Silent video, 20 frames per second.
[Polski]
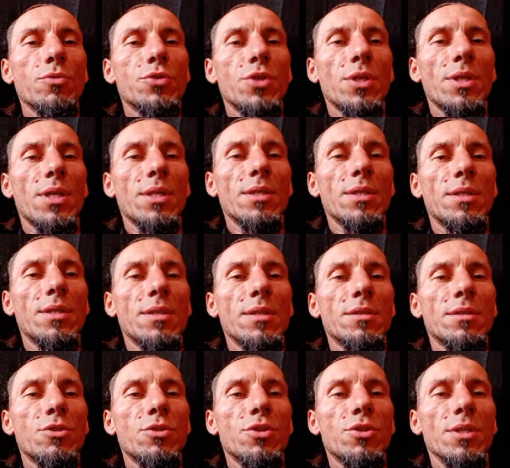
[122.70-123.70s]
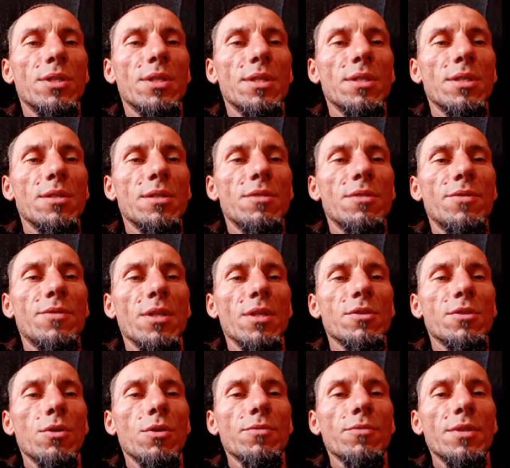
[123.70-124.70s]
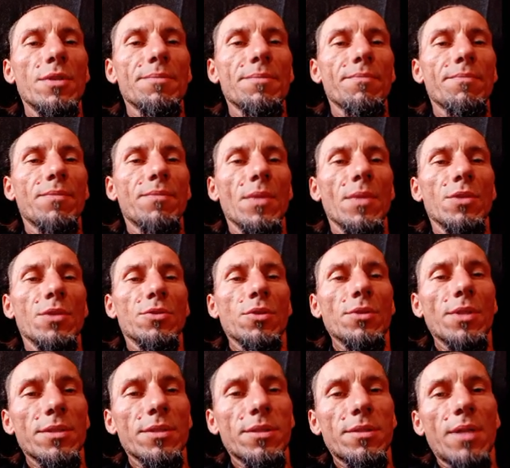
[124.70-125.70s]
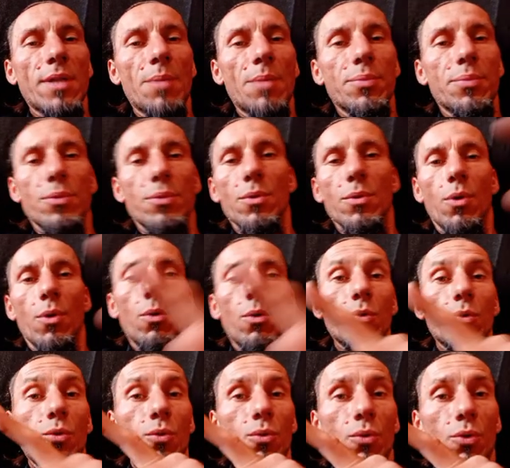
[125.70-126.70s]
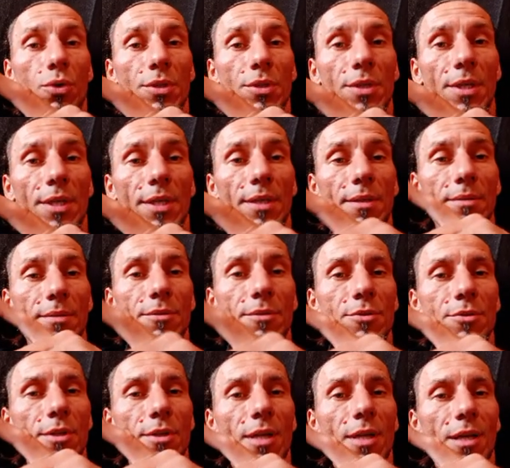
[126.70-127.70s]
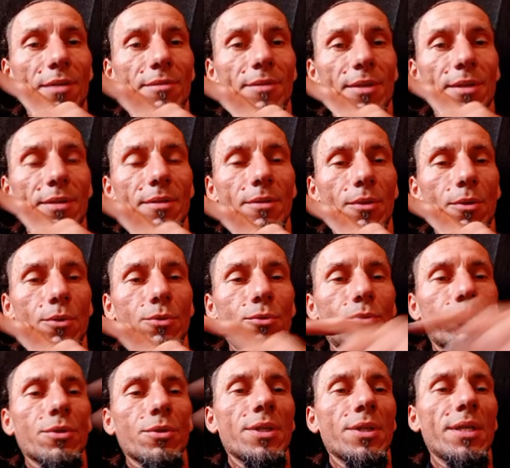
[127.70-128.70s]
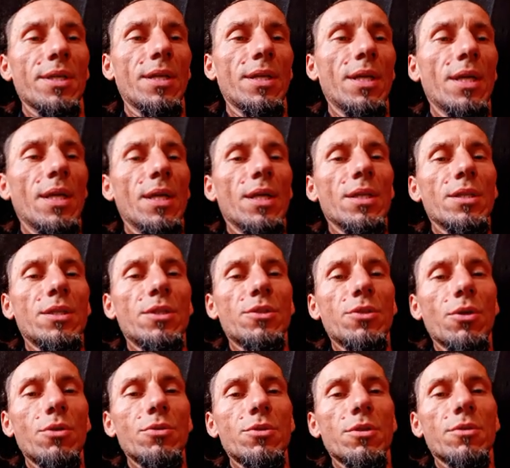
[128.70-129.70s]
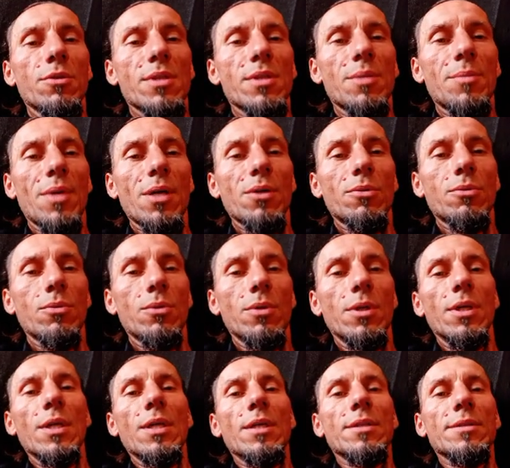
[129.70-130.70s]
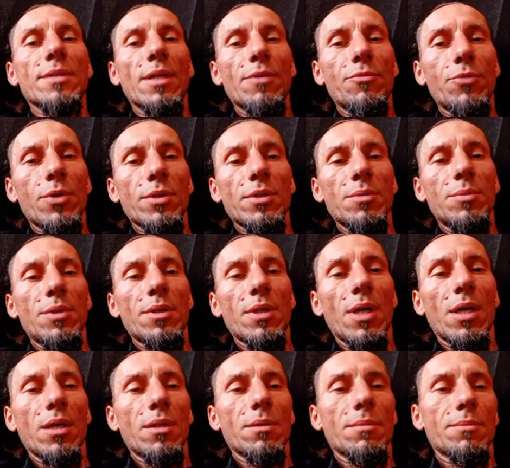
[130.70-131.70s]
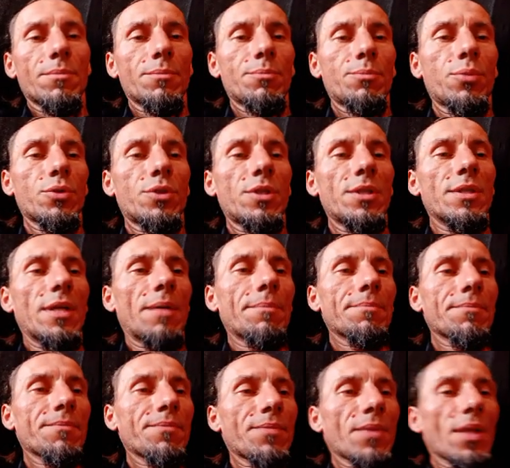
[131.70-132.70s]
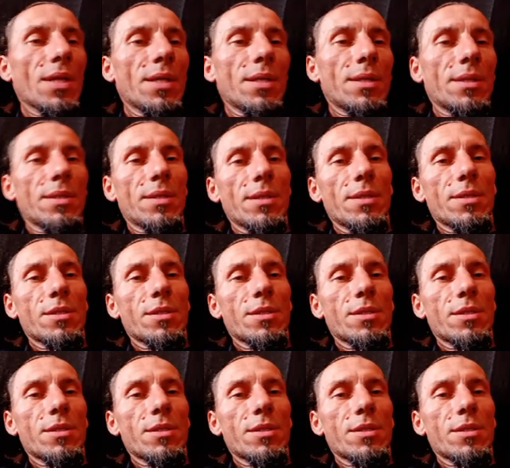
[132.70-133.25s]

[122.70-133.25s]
czeka gigantyczny kryzys finansowy. Donald Trump ogłuchnie, ciekawe, ogłuchnie i dojdzie do zamachu na Władimira Putina. Yy,